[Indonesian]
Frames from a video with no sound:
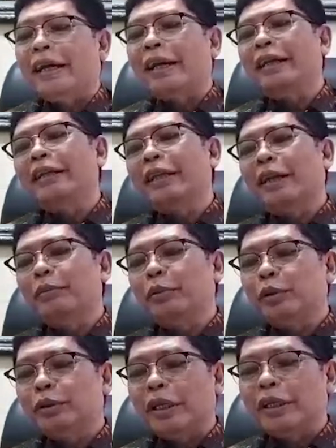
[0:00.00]
karena di dalam
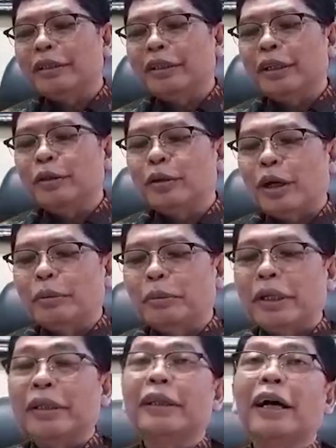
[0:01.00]
putusannya sendiri juga
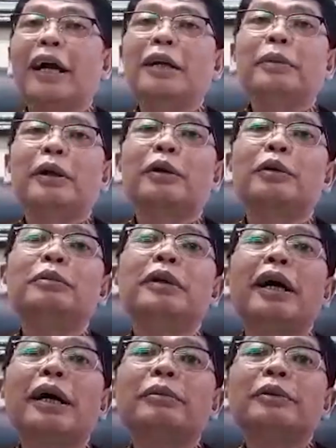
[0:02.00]
memerintahkan pada
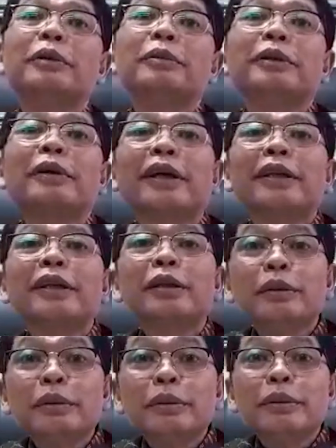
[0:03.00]
kumham untuk mencoret
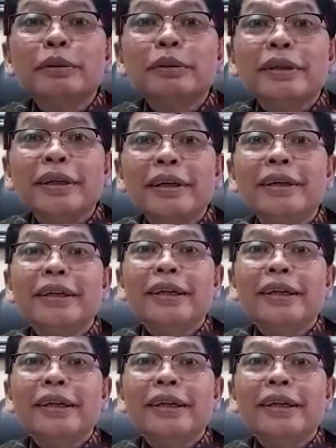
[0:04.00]
itu ya